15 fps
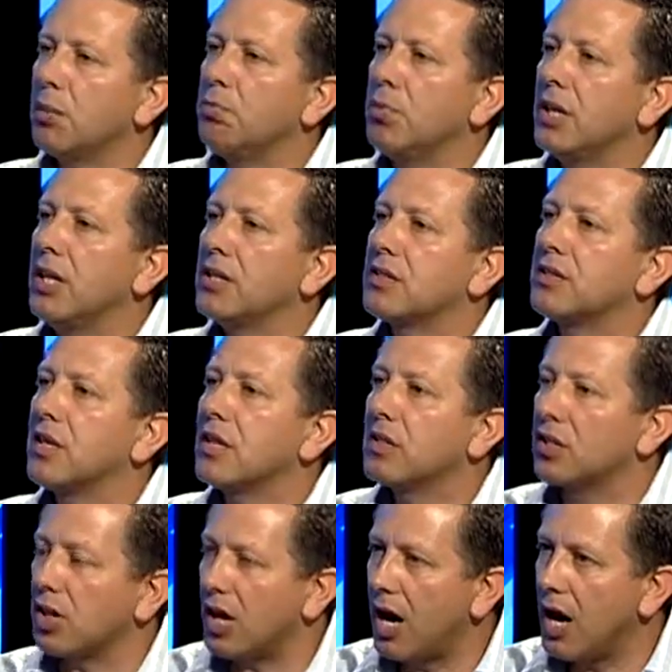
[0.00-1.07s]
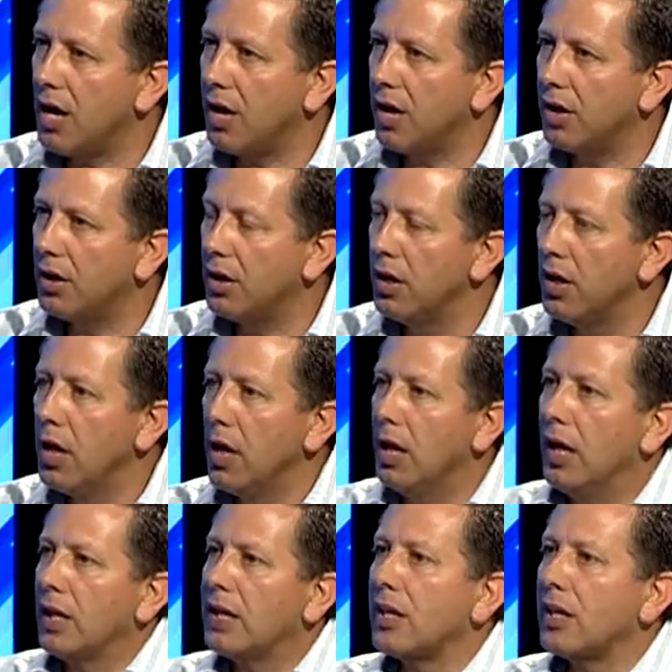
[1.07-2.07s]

была центральной и да.